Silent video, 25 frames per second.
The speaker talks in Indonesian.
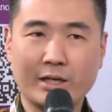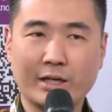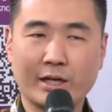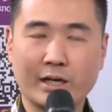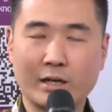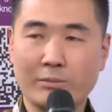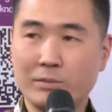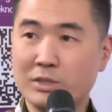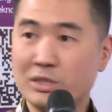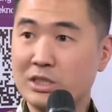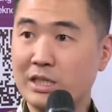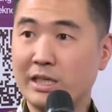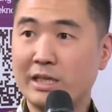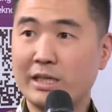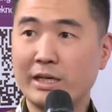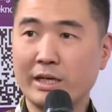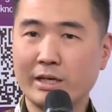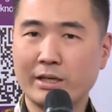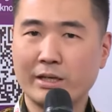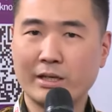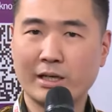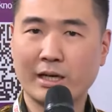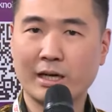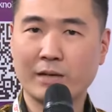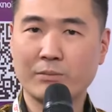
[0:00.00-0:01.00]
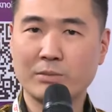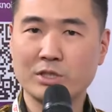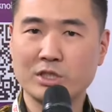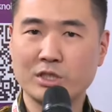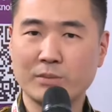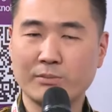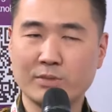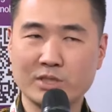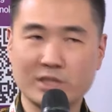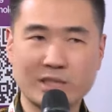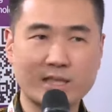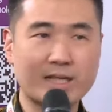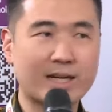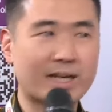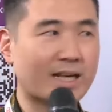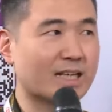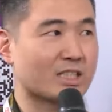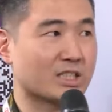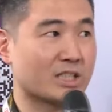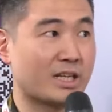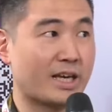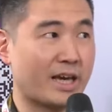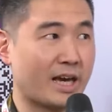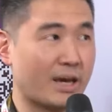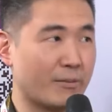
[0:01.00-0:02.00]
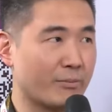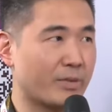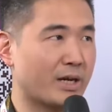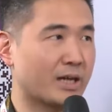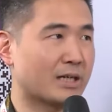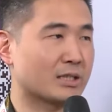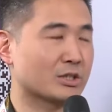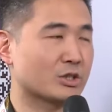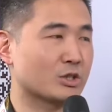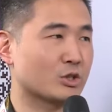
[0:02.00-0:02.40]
dengan mesin dengan mesin-mesin dan SDM yang